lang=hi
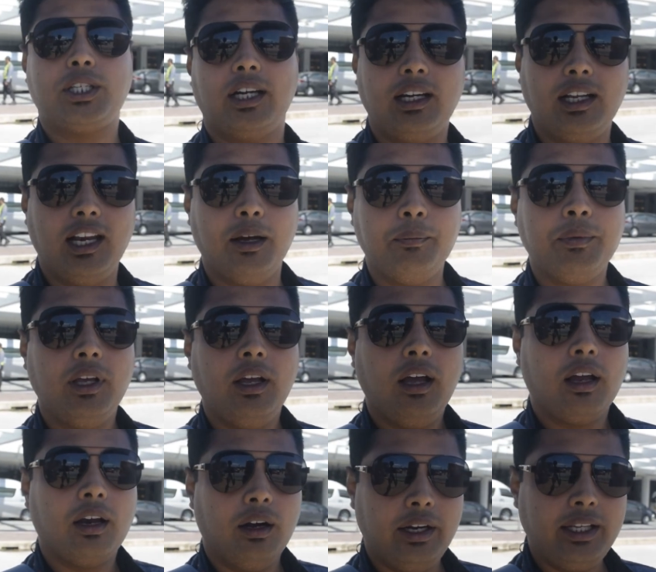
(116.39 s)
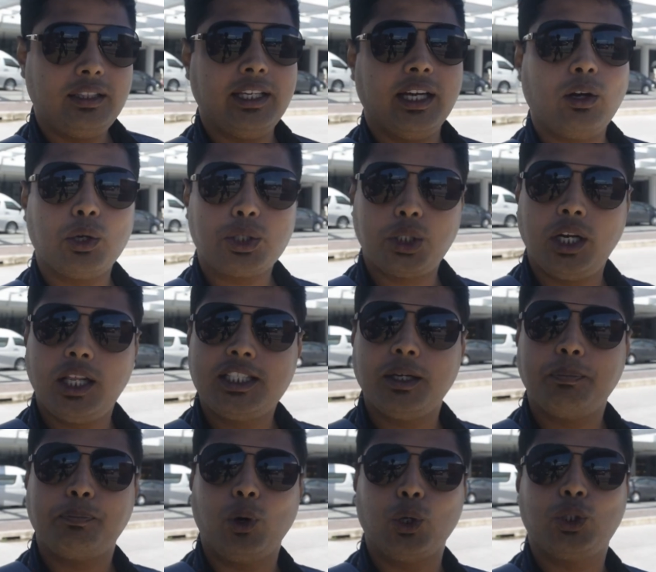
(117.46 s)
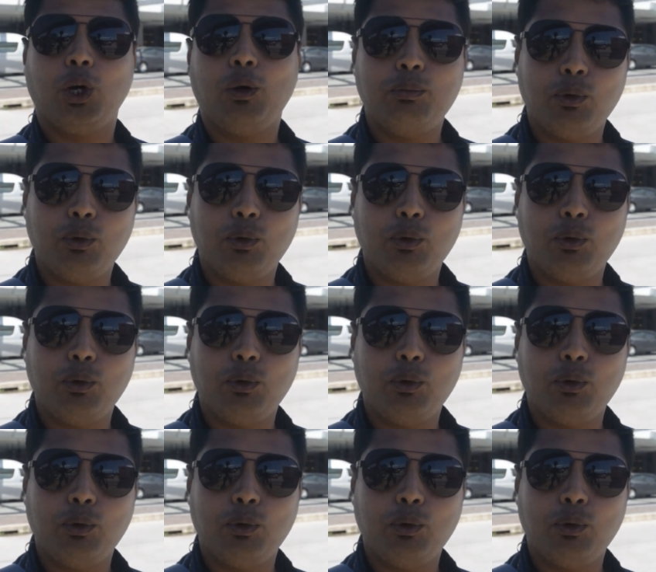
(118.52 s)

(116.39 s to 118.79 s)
सिस्टम है पहला जो पब्लिक ट्रांसपोर्ट है दैट इज़